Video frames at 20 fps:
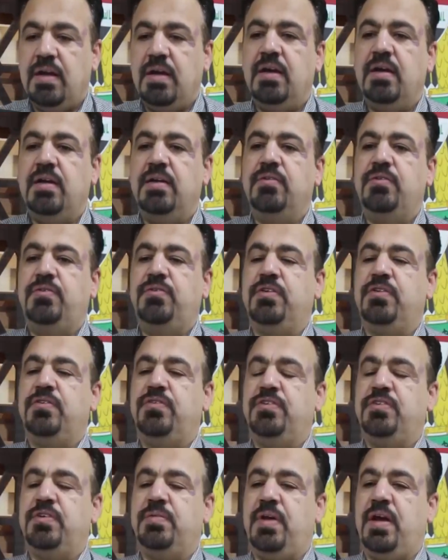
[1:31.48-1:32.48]
آه، نفذ
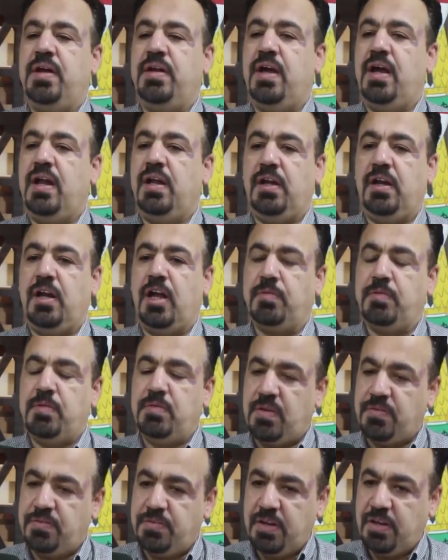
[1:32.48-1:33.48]
في جميع أنحاء العراق
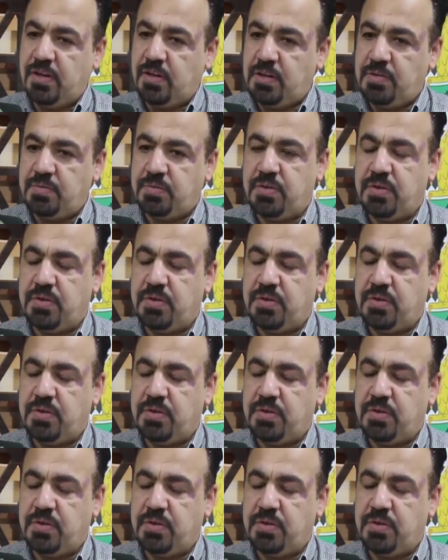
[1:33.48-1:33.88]
بما فيه إقليم